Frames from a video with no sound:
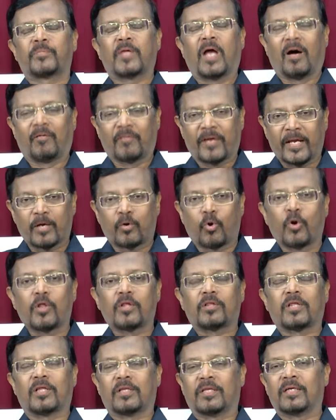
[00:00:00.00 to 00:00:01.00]
அவரை
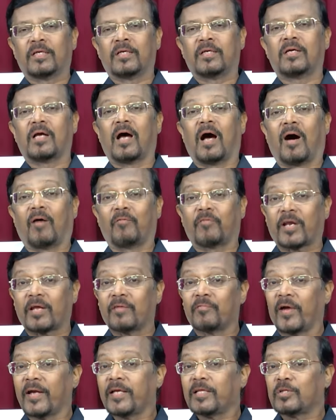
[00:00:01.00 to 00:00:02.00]
கொடுத்தது அவரை
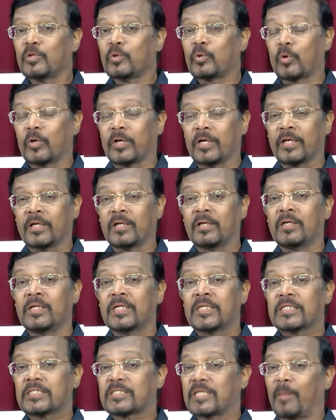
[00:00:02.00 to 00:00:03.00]
வைத்து கொண்டு
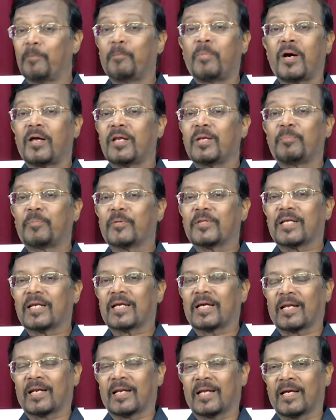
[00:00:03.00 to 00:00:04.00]

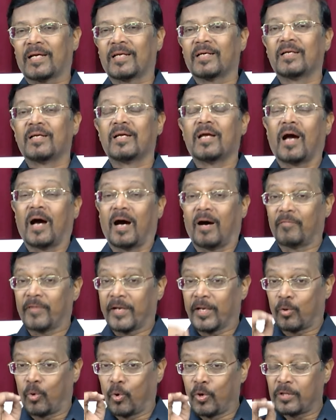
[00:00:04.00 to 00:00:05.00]
சம்பாதிப்பதற்கல்ல அவரை
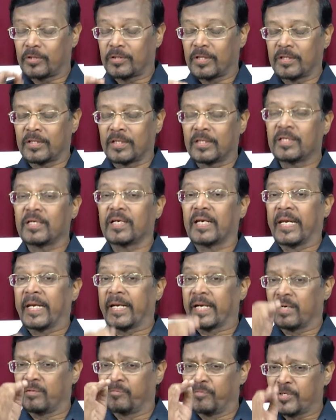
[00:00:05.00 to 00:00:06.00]
கொடுத்தது
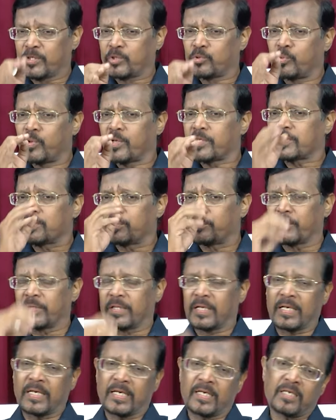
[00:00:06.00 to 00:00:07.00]
நீங்கள்
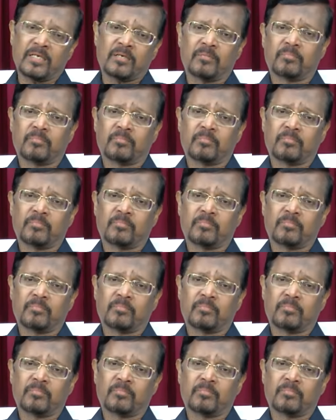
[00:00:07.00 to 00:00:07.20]
விசுவாசிப்பதற்கு